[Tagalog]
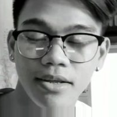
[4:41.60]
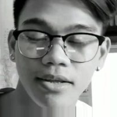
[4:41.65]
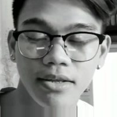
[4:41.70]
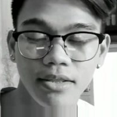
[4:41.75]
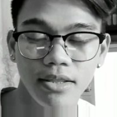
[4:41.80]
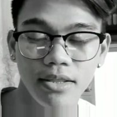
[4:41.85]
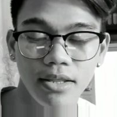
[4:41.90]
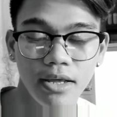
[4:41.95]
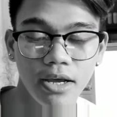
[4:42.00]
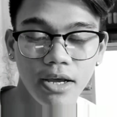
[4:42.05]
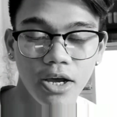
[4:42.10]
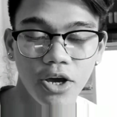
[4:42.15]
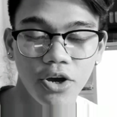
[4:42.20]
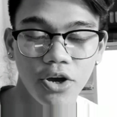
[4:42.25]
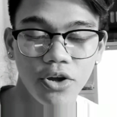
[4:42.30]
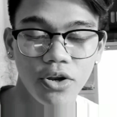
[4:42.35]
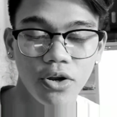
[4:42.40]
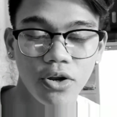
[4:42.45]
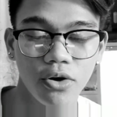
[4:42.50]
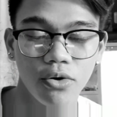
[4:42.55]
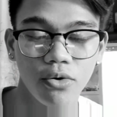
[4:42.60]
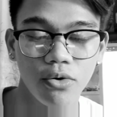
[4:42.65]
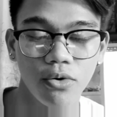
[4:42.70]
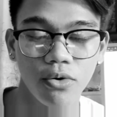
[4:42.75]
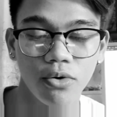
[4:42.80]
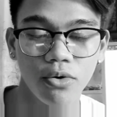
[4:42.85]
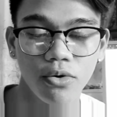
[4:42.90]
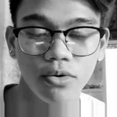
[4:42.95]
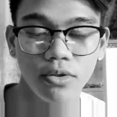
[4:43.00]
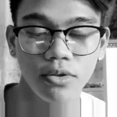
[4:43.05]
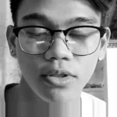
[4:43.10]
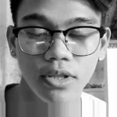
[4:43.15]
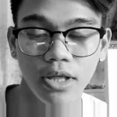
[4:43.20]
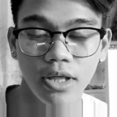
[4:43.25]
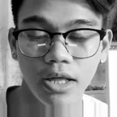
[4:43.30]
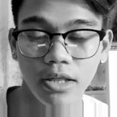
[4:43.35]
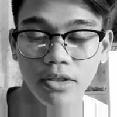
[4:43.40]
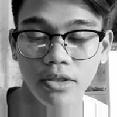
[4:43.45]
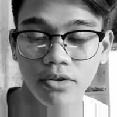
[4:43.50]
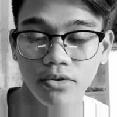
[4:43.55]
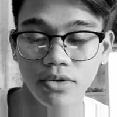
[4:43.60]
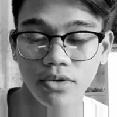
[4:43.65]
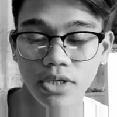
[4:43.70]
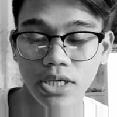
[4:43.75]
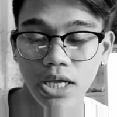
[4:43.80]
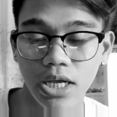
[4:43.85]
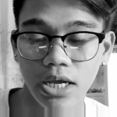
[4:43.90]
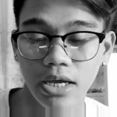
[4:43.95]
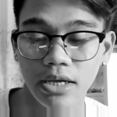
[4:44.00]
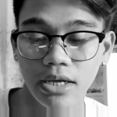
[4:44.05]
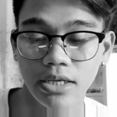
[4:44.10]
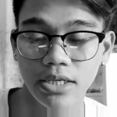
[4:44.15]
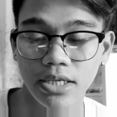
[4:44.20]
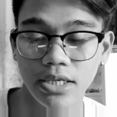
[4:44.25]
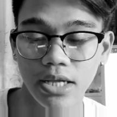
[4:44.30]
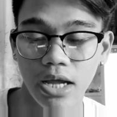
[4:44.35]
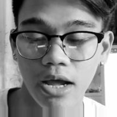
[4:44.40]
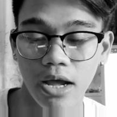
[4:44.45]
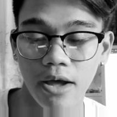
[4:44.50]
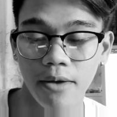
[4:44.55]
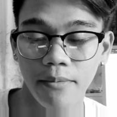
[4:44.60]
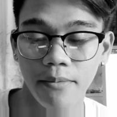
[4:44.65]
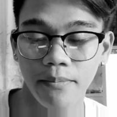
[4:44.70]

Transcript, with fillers: Hindi kayo nakokontento sa isa.